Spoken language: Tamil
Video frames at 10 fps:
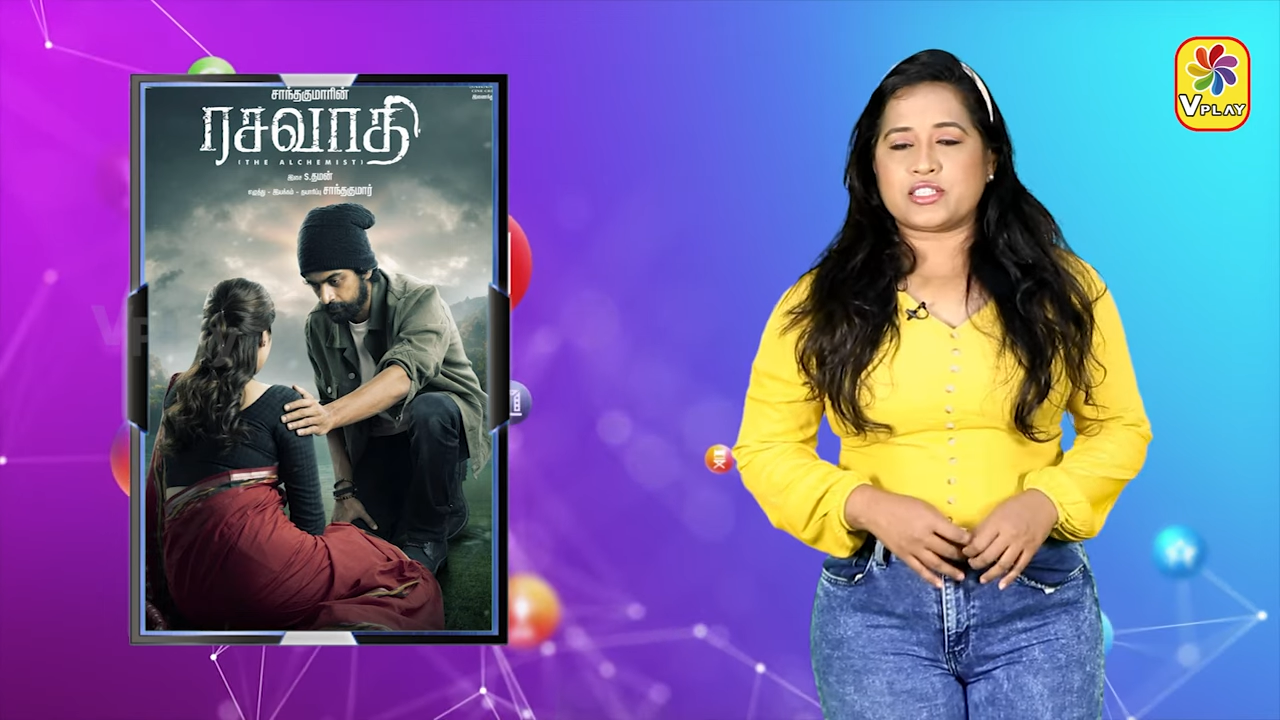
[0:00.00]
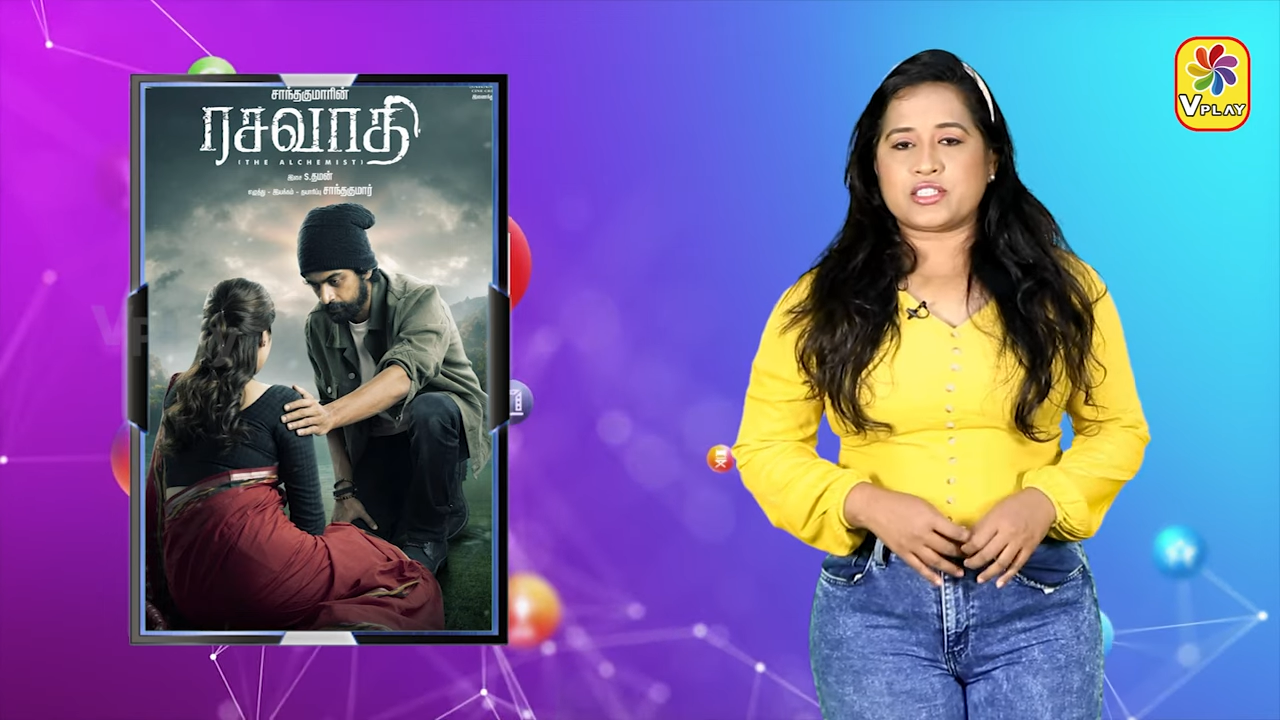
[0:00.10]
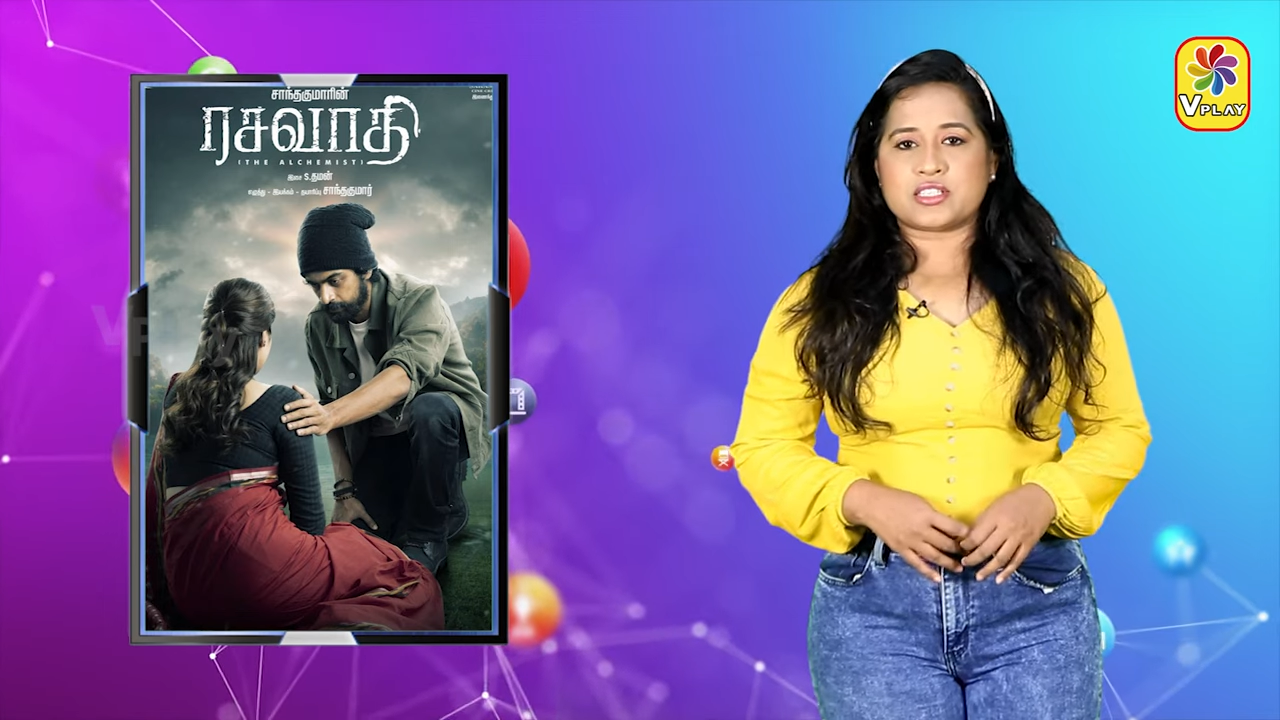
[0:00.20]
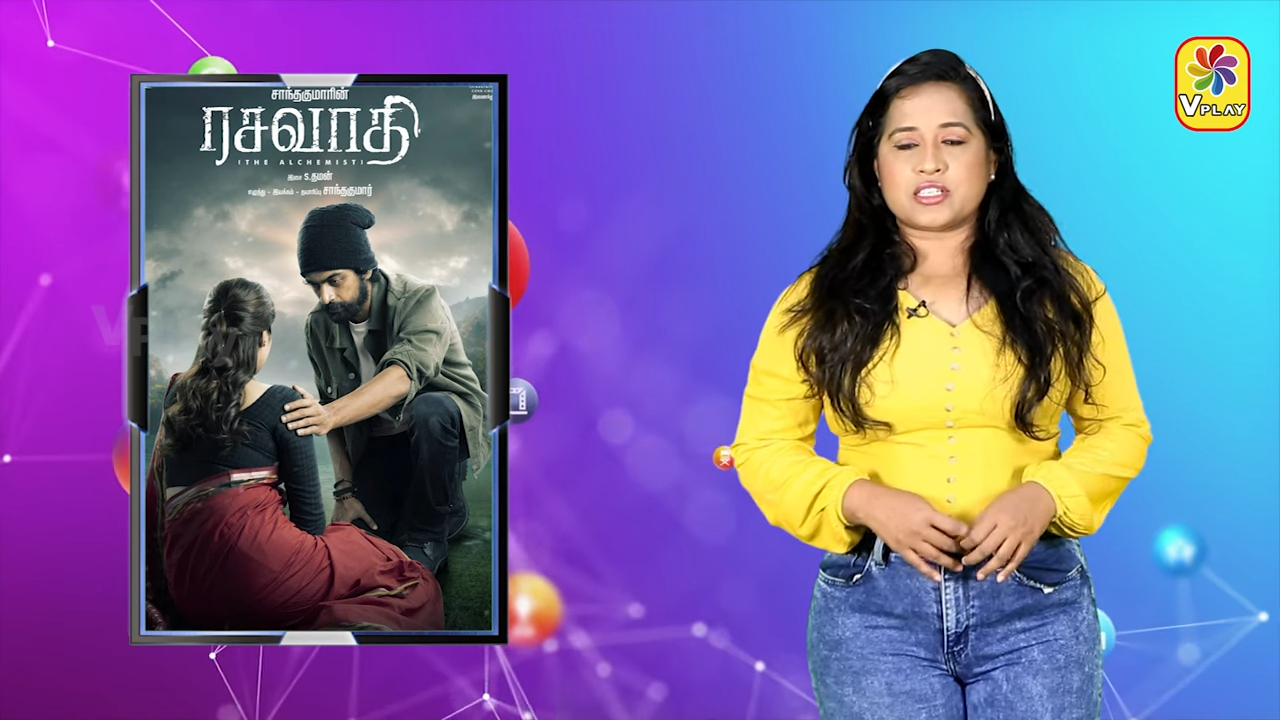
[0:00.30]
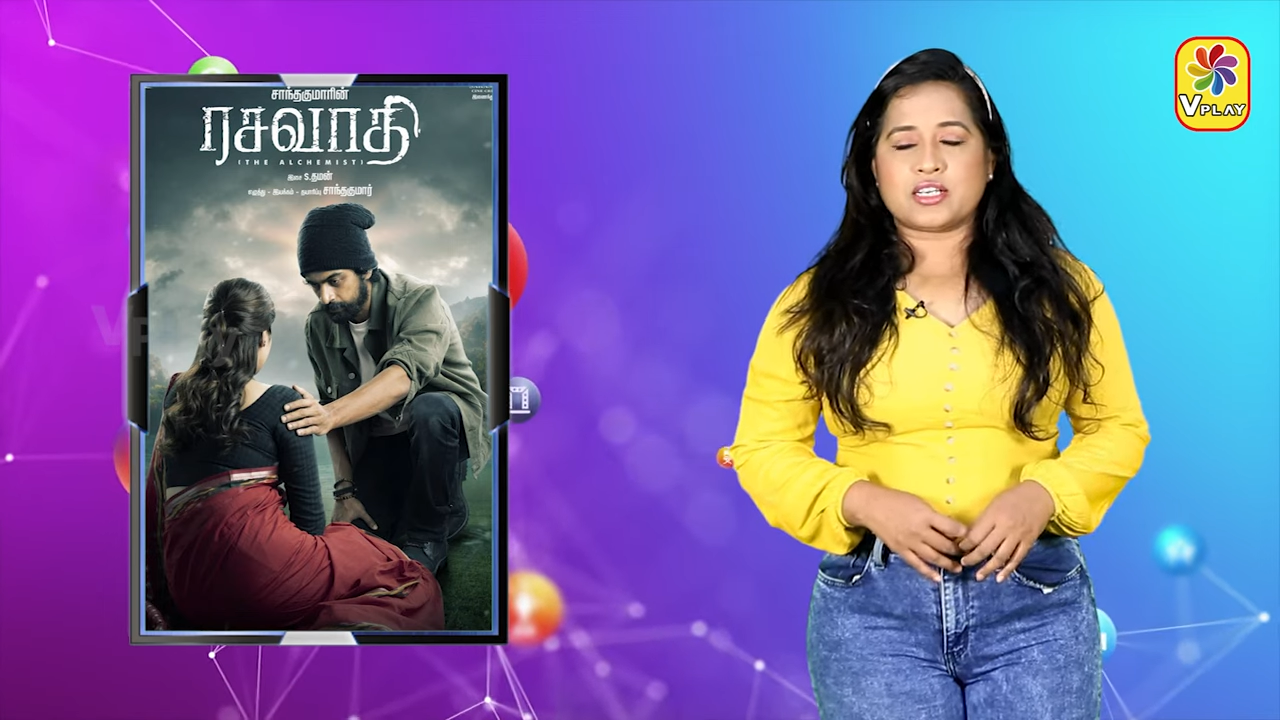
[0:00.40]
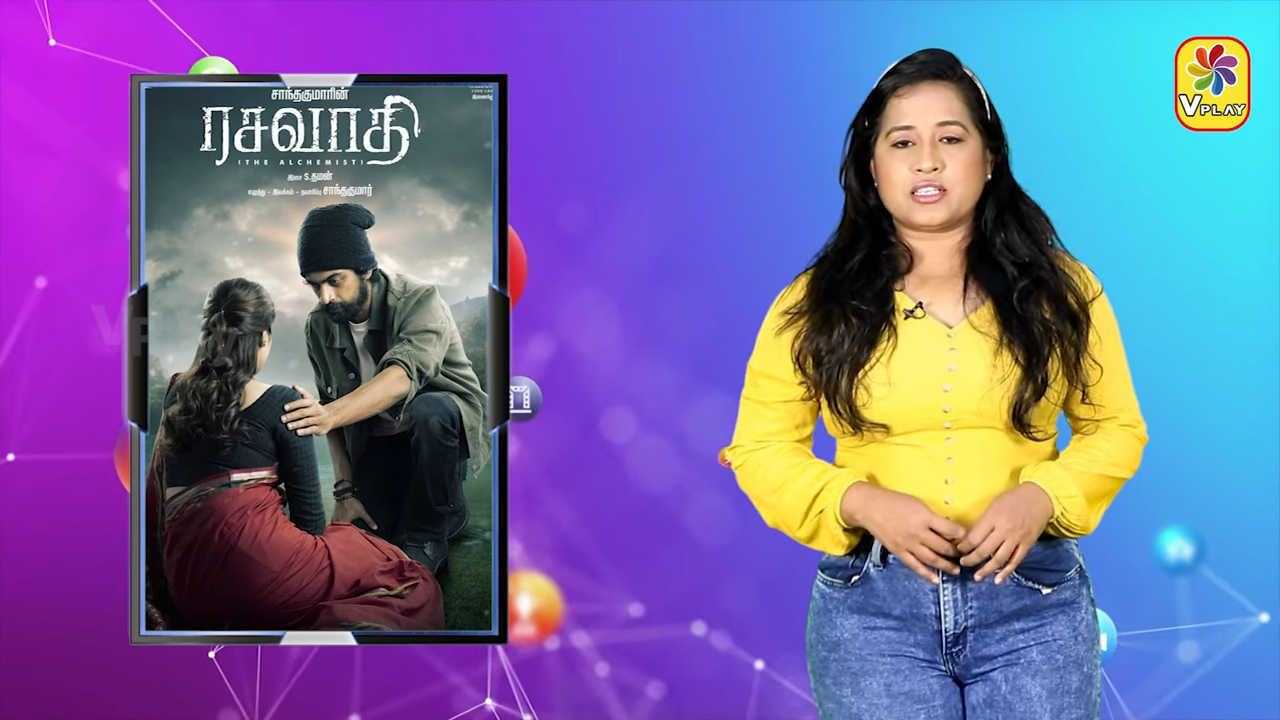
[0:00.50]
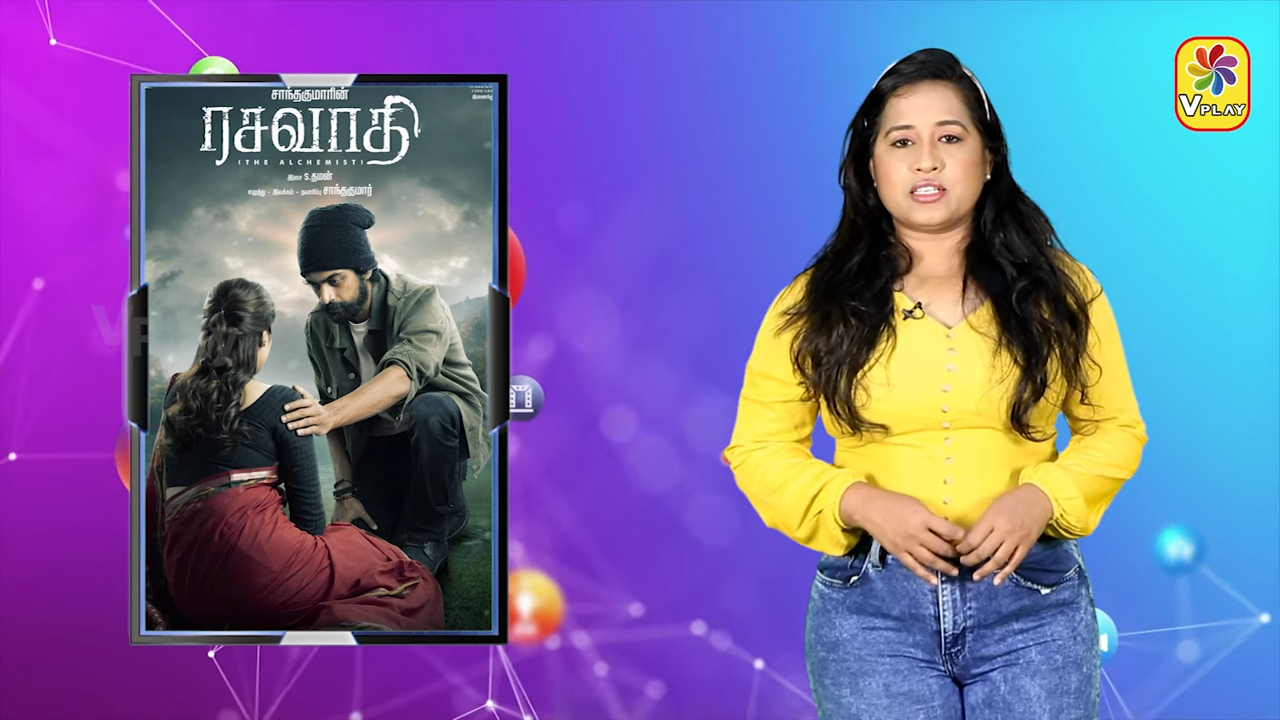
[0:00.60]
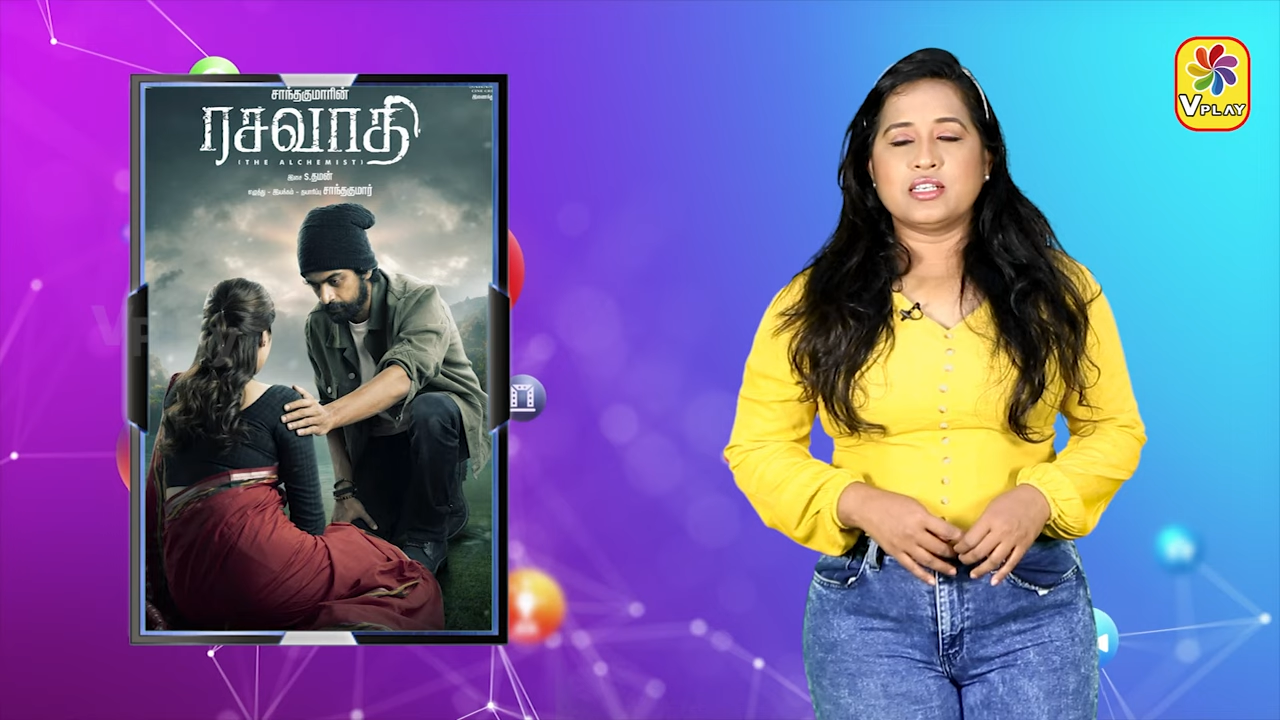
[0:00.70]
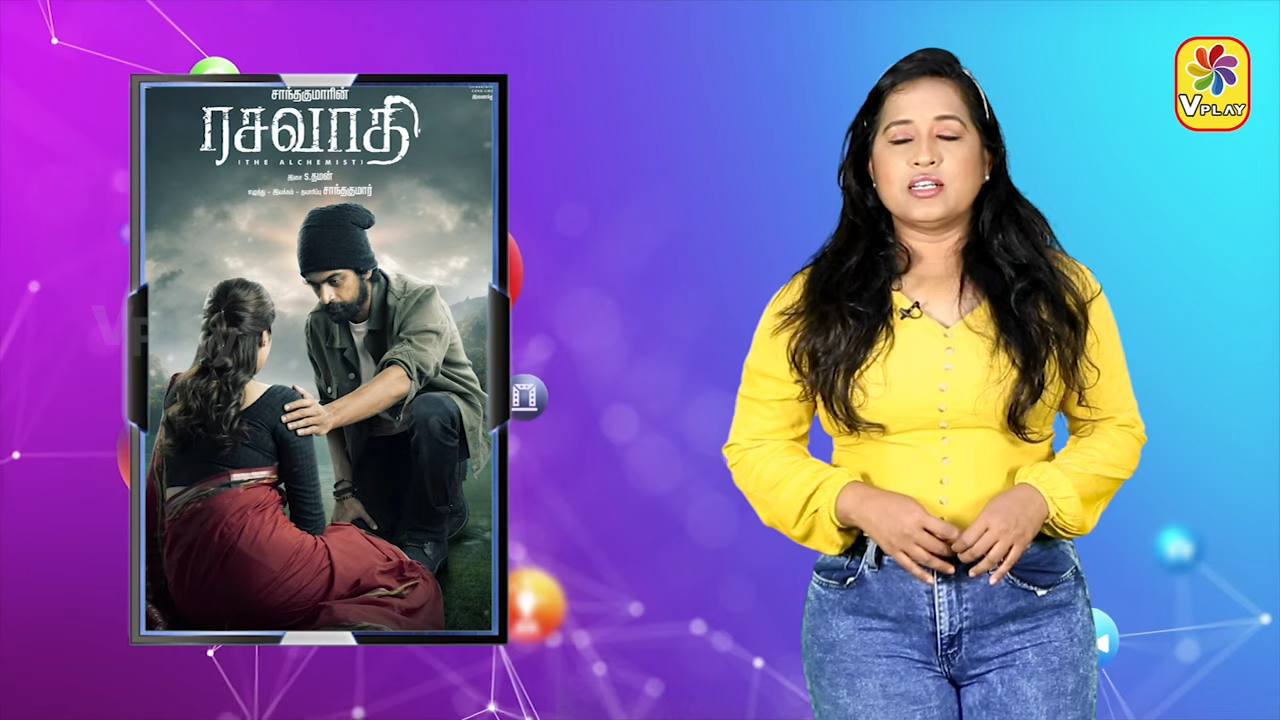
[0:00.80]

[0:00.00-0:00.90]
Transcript: எடுத்திருக்கிறாங்க